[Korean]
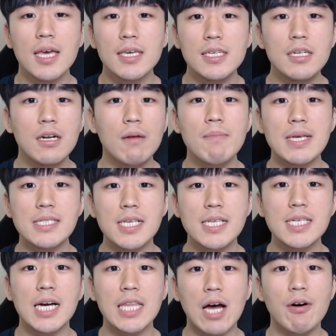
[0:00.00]
이런
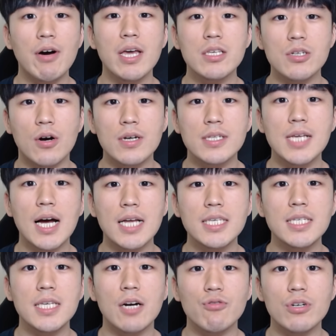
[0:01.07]
메시지가 나와야 정상
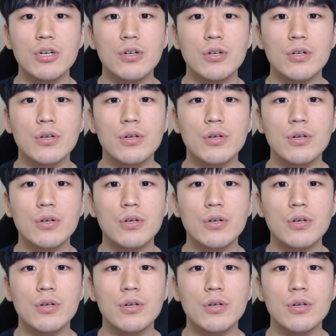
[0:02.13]
아니냐고요.